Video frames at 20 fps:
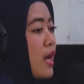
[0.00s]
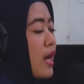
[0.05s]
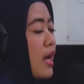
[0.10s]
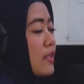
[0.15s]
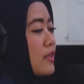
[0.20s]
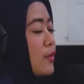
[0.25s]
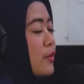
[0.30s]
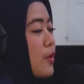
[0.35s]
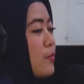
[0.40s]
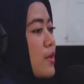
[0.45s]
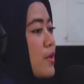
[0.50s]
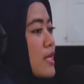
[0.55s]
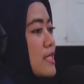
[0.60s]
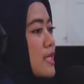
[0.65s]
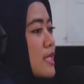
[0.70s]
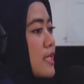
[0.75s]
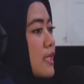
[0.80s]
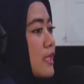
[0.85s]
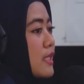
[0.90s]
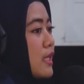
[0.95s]
atau yang biasa
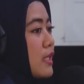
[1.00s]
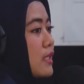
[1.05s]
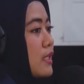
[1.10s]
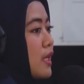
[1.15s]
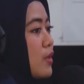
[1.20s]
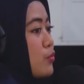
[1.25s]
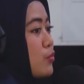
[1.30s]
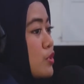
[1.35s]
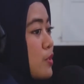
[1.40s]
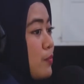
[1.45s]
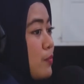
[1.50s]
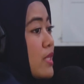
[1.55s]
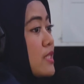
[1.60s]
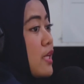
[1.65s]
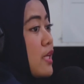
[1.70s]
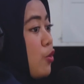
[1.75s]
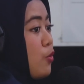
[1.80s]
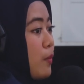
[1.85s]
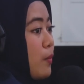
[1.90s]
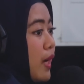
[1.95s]
dikenal dengan musim
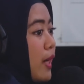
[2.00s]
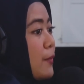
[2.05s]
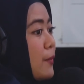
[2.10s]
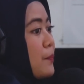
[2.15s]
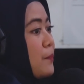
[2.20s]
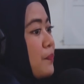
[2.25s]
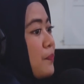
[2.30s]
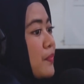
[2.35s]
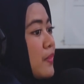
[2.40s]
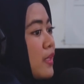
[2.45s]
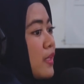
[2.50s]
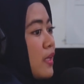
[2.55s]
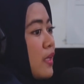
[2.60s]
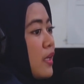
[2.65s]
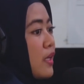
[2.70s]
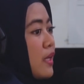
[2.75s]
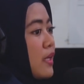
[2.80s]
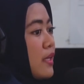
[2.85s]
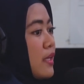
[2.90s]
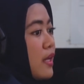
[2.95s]
pancaroba,
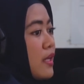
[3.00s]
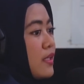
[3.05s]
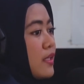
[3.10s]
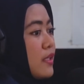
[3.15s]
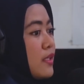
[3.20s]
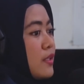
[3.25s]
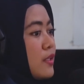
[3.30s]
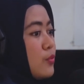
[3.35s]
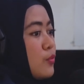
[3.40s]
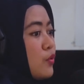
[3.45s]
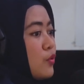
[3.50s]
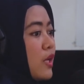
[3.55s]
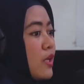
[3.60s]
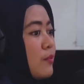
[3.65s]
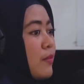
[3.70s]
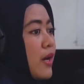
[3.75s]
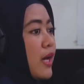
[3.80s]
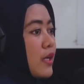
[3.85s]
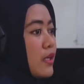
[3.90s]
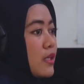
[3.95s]
yakni di bulan
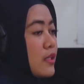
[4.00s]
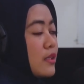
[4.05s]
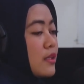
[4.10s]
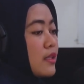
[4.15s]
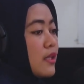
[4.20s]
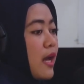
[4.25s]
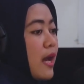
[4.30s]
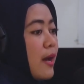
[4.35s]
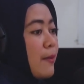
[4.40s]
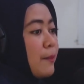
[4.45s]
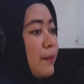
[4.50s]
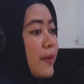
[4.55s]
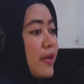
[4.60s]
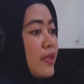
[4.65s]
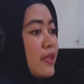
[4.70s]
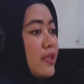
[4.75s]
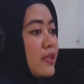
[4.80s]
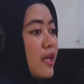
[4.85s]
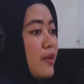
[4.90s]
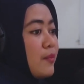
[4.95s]
Maret,
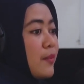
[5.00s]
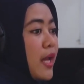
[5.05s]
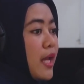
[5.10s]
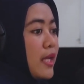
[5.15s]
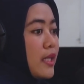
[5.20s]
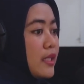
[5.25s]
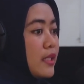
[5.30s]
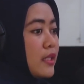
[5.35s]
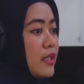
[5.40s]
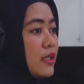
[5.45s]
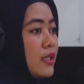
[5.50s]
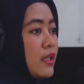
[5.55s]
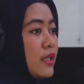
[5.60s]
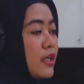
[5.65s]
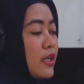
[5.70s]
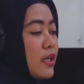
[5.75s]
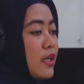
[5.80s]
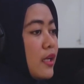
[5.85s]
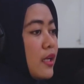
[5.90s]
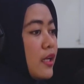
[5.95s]
April, dan Mei,
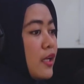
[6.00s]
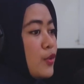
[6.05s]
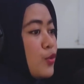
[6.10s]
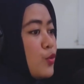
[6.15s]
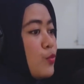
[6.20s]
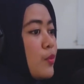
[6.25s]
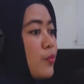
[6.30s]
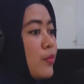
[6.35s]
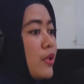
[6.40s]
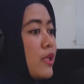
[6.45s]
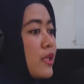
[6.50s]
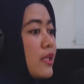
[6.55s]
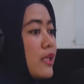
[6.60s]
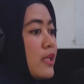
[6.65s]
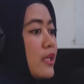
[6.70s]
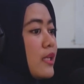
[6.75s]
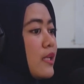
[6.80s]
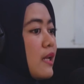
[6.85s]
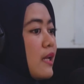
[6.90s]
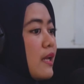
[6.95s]
itu memiliki
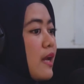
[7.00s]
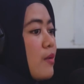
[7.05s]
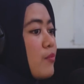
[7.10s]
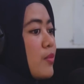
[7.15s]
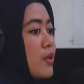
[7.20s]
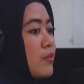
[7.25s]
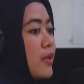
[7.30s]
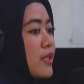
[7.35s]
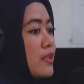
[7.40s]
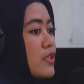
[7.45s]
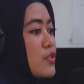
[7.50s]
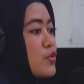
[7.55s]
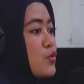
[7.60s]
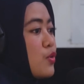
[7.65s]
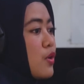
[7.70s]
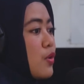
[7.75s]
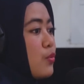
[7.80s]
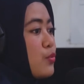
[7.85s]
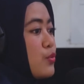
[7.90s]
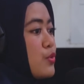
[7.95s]
nilai ambang batas
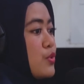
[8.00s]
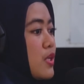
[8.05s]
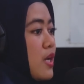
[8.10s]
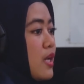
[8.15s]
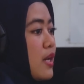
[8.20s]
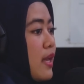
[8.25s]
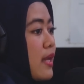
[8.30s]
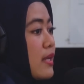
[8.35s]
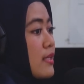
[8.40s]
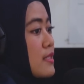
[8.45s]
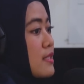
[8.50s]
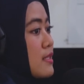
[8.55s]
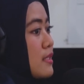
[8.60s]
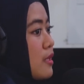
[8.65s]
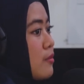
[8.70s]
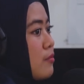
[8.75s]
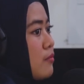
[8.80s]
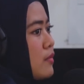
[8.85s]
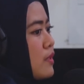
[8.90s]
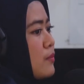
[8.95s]
curah hujan
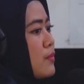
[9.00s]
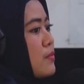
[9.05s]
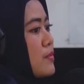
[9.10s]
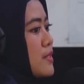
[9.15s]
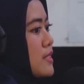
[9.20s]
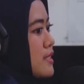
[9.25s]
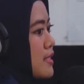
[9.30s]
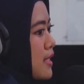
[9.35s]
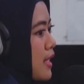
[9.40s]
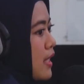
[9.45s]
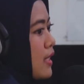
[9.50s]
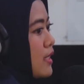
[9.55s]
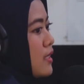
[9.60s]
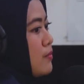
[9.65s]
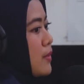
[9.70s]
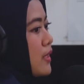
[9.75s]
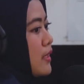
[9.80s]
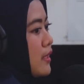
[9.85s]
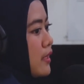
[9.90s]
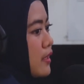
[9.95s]
ekstrim lebih besar
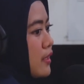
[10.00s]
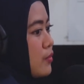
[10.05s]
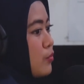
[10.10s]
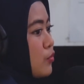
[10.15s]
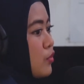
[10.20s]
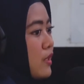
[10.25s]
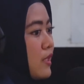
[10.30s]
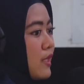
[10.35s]
dibandingkan bulan